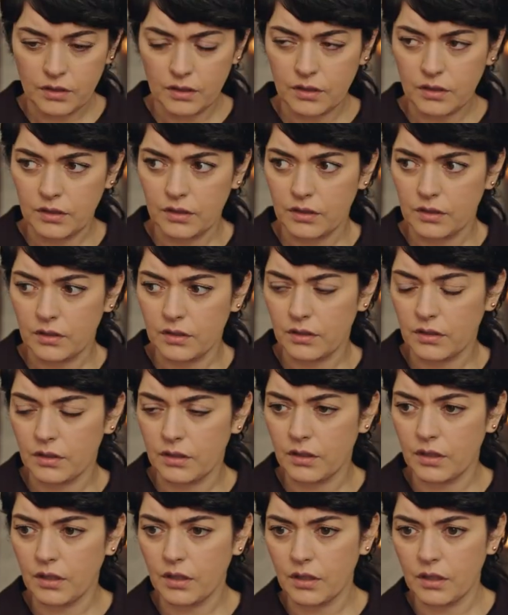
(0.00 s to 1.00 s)
öyle geçti
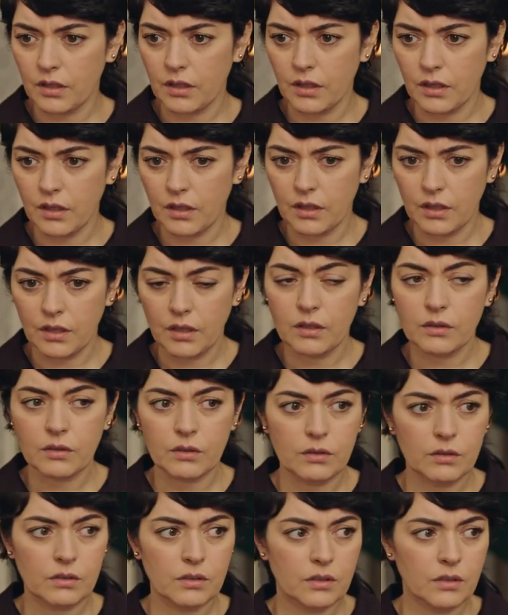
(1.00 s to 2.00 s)
gitti istedim bitti.
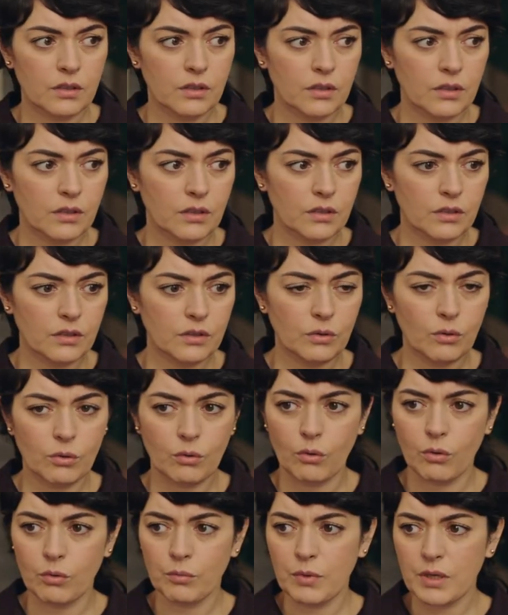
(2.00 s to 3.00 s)

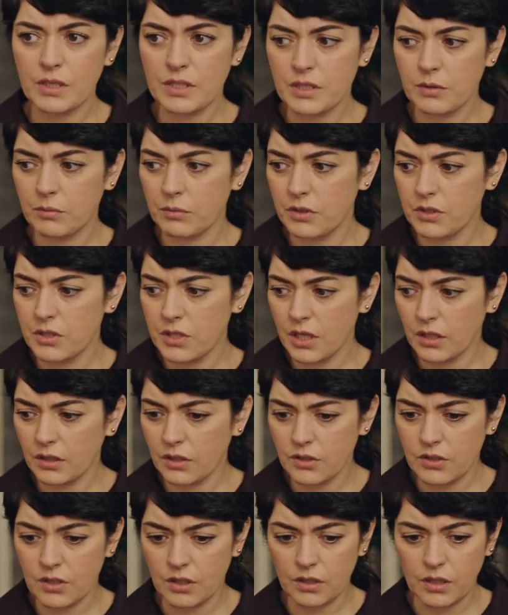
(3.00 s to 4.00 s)
Yok olmaz şimdi
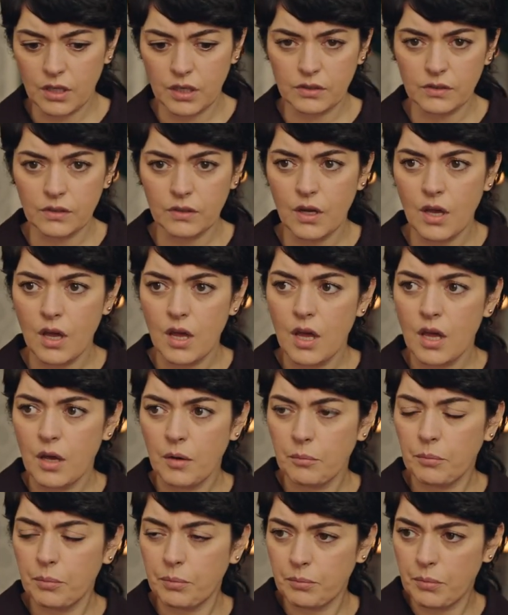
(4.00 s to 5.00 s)
çekti canını artık.
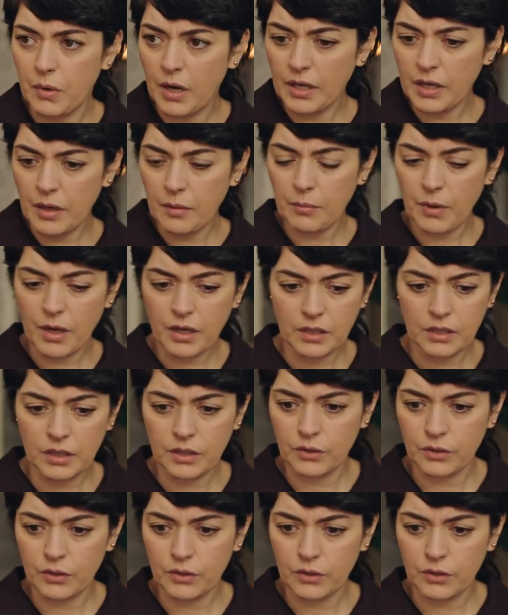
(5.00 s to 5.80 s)
Bayram bakkala